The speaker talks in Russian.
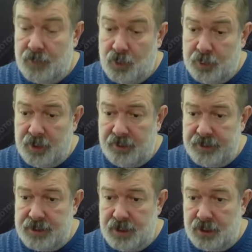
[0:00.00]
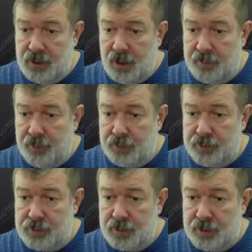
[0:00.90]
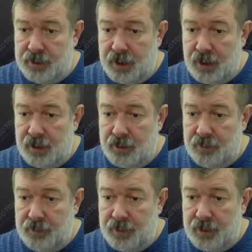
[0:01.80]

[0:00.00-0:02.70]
Ну, правое дело, да, полностью контролируемая